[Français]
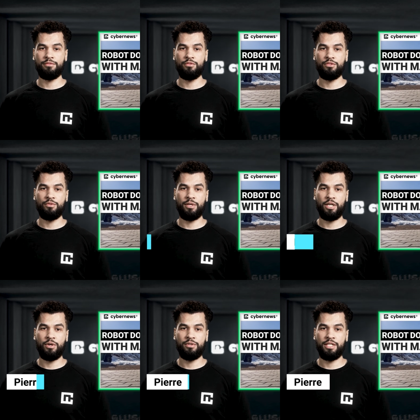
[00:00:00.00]
Vous vous souvenez
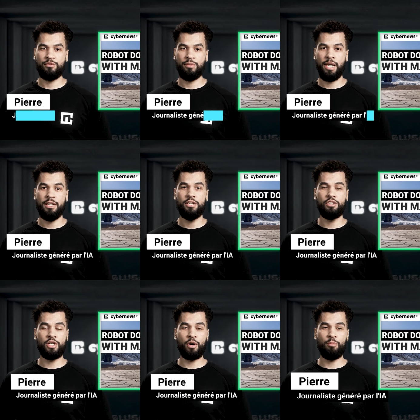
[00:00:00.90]
quand nous avons parlé des
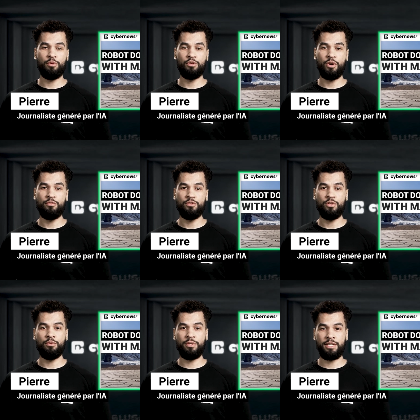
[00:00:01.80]
chiens robots tueurs vus
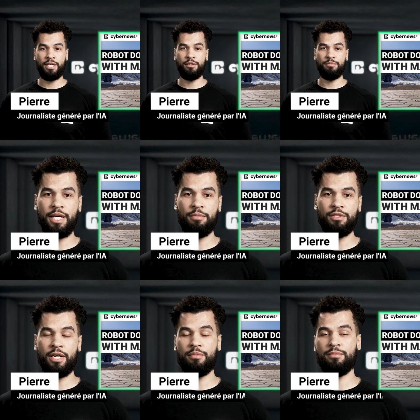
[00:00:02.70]
sur Twitter Eh
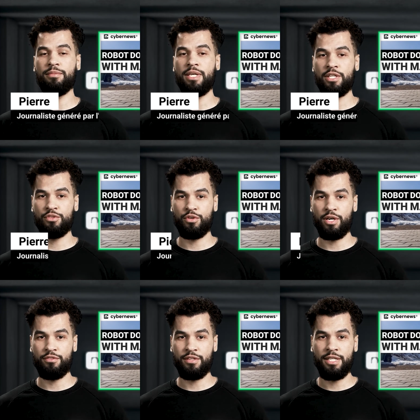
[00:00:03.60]
bien, maintenant
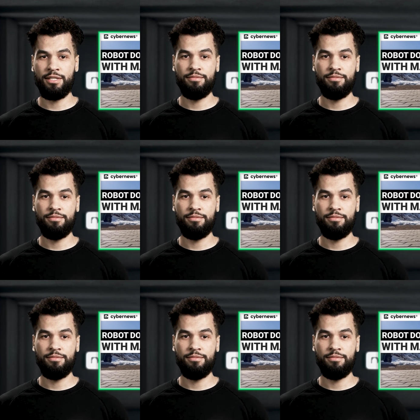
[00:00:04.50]
ils volent.